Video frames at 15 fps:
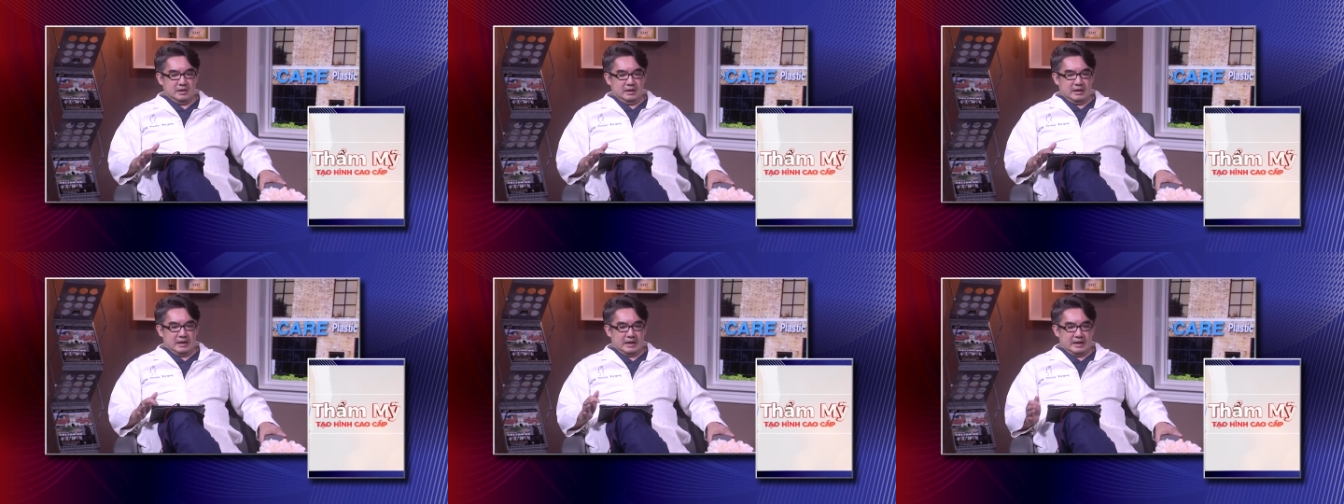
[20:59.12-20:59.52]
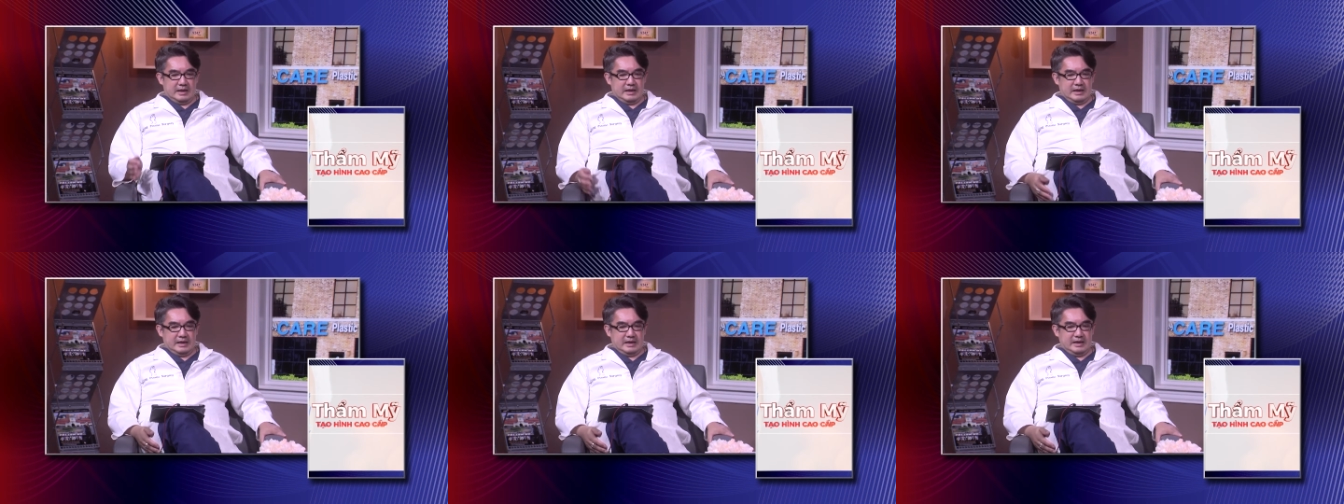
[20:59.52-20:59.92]

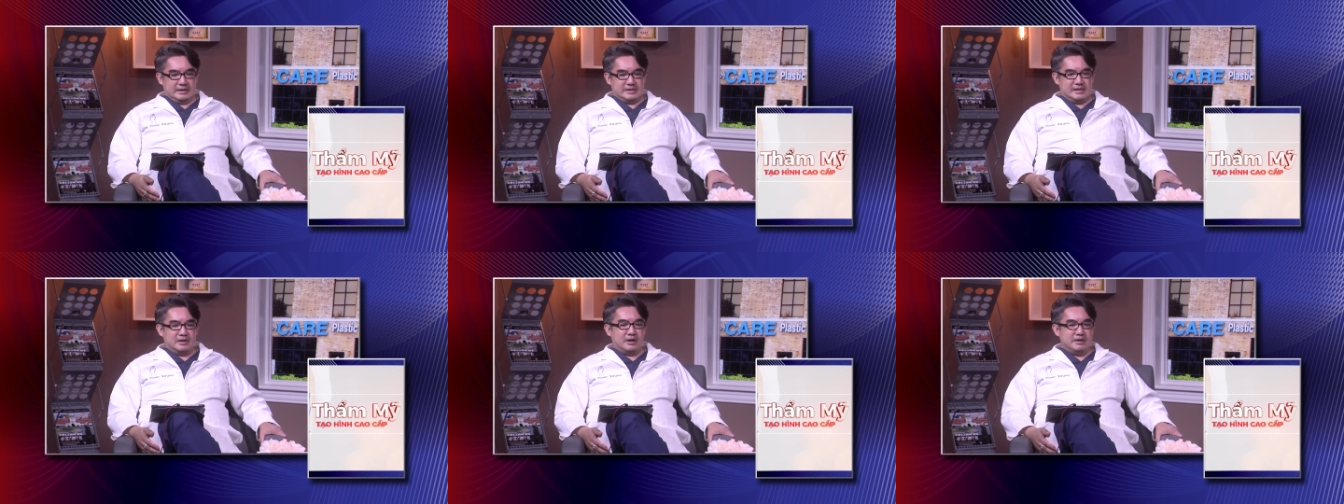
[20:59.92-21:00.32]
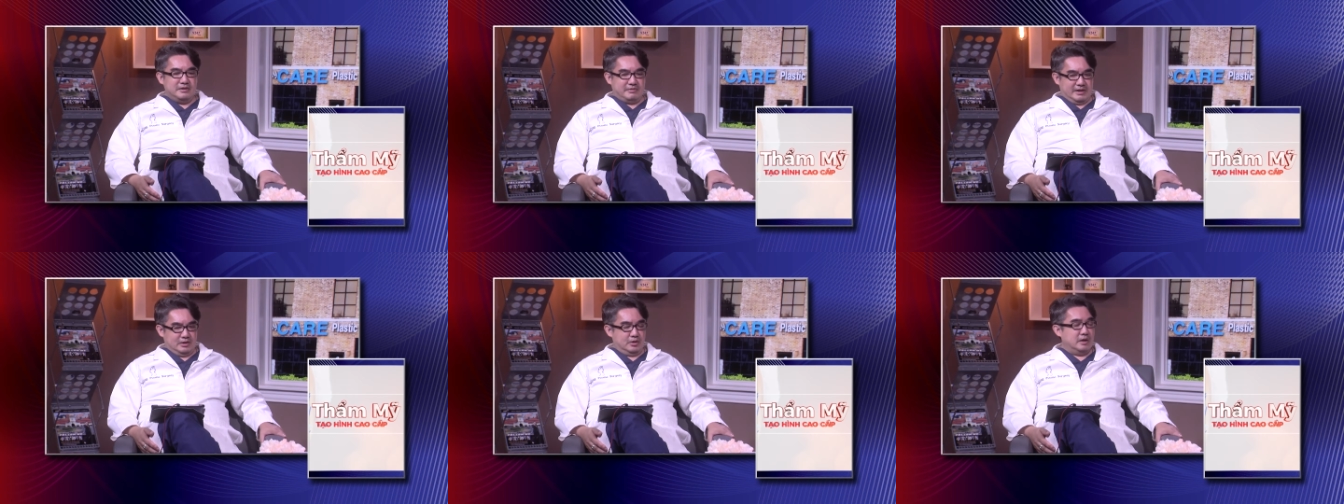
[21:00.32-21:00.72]
à, chị nói như
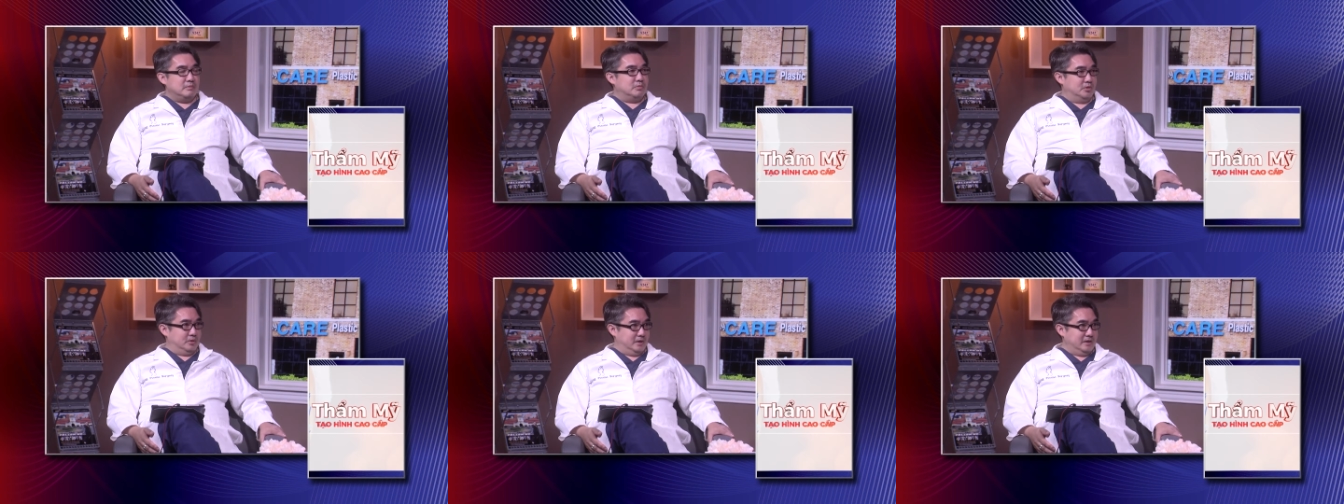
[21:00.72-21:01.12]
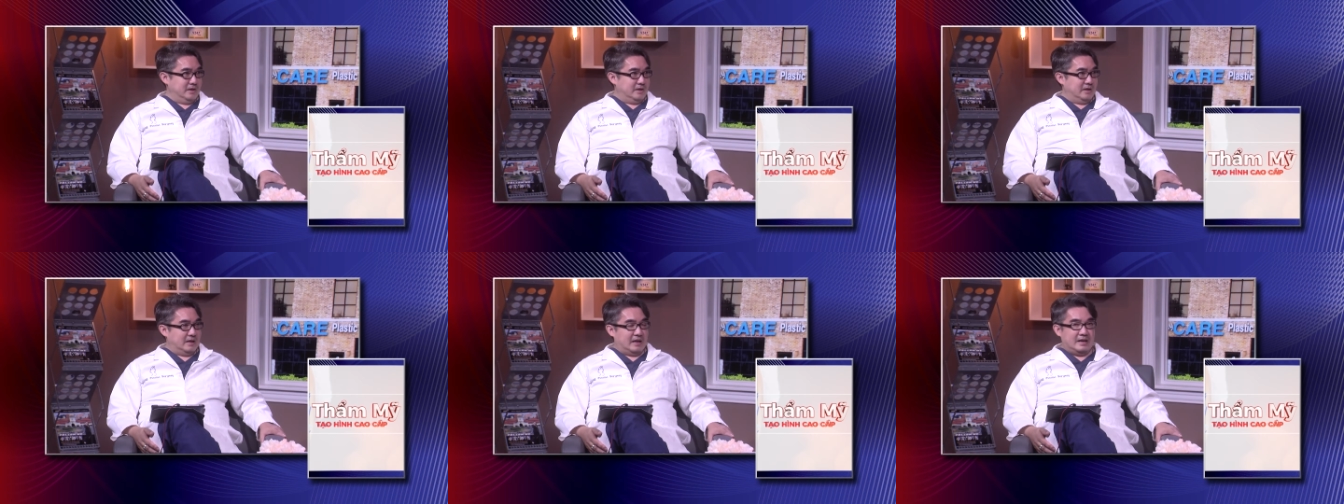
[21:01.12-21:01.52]
vậy tôi hơi buồn đó
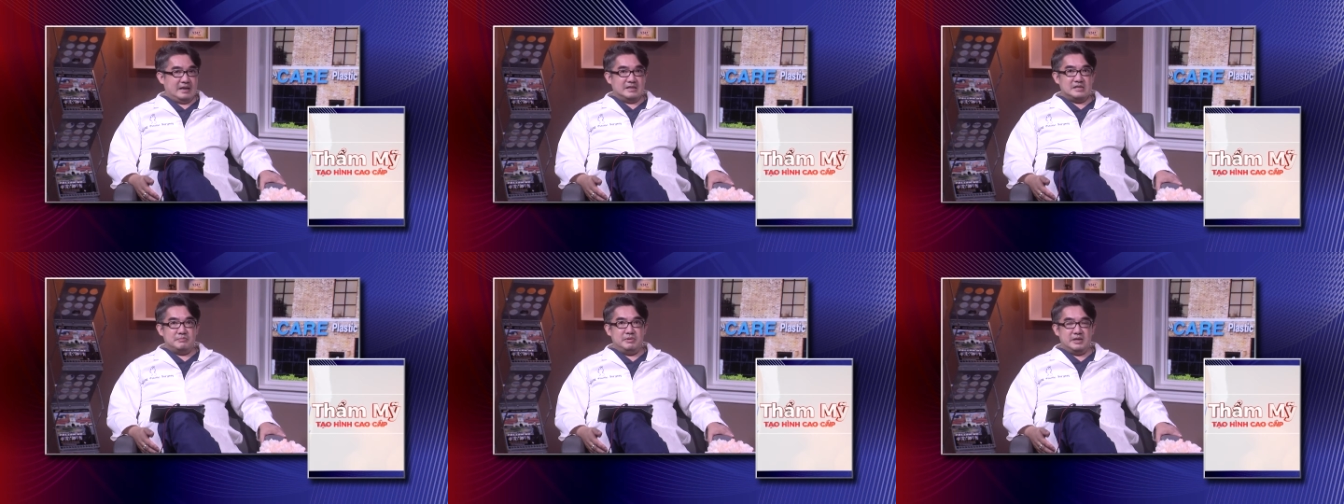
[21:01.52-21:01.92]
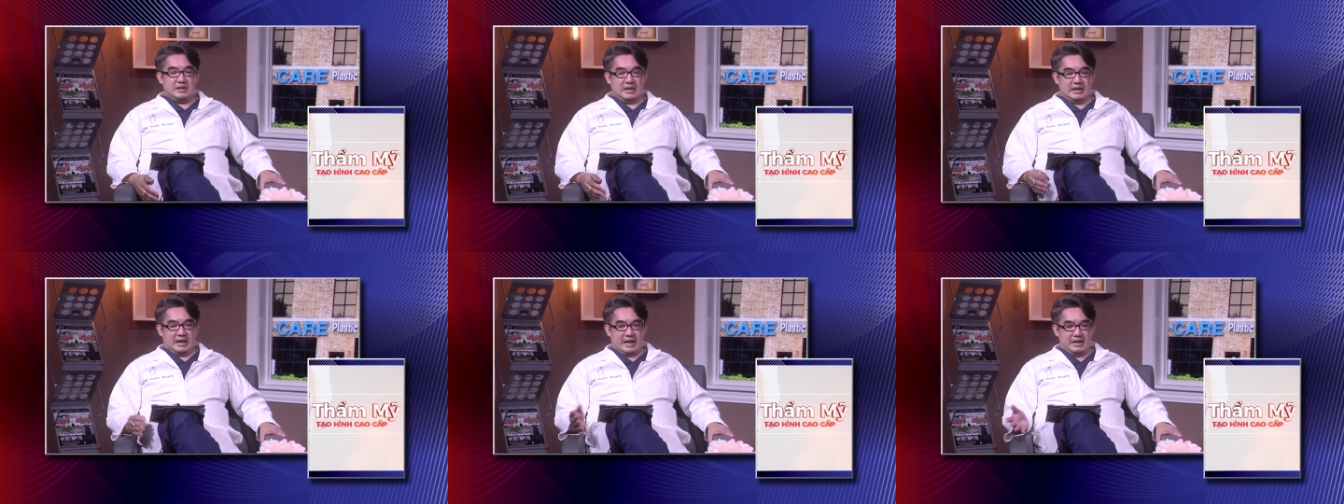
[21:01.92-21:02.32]
nha thành ra chị biết
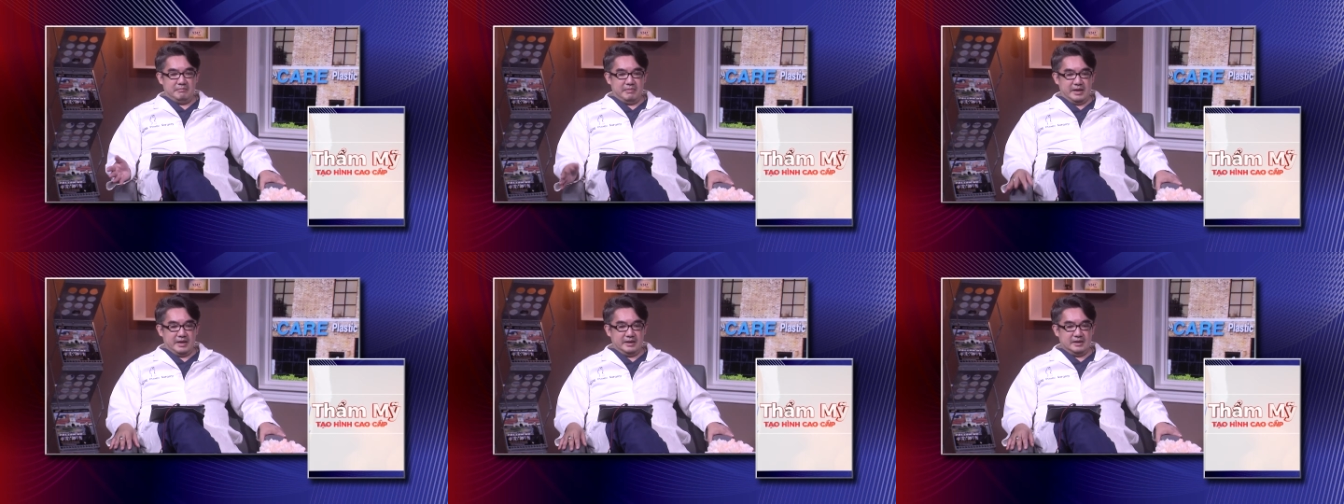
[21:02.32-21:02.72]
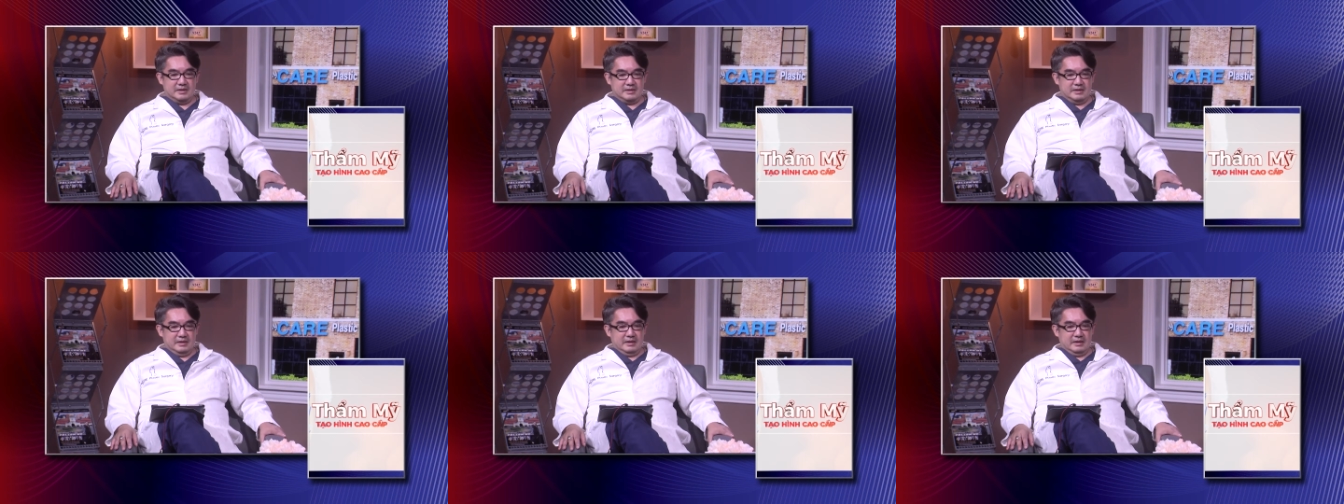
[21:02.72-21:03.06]
là lễ mỹ đó